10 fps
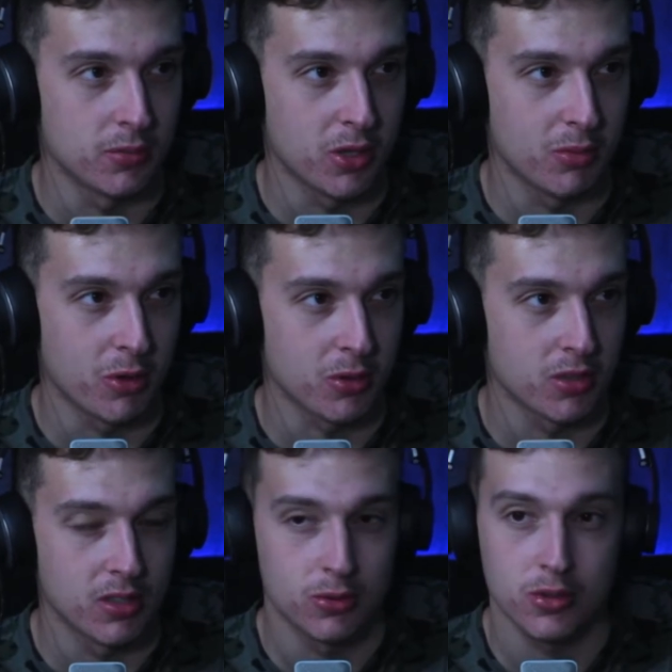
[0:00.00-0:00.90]
pero por dos.
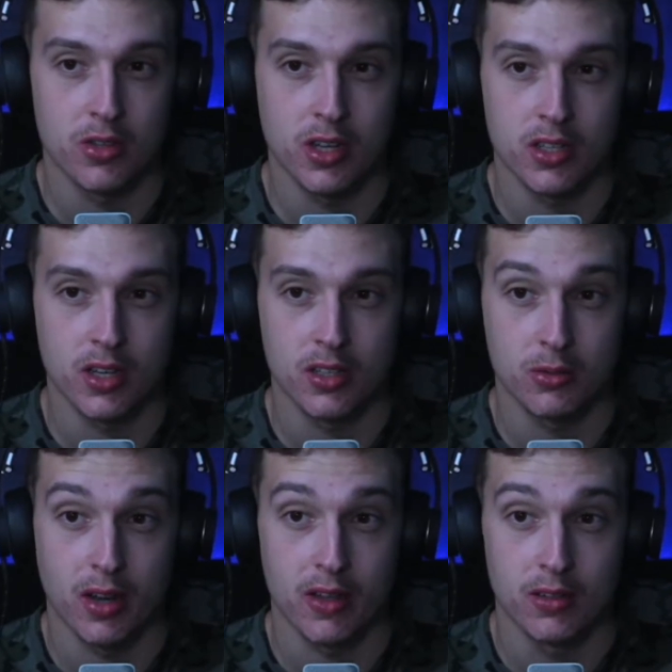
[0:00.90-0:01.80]
¿Y tú, ah, señor X qué? Tú nada, ¿no?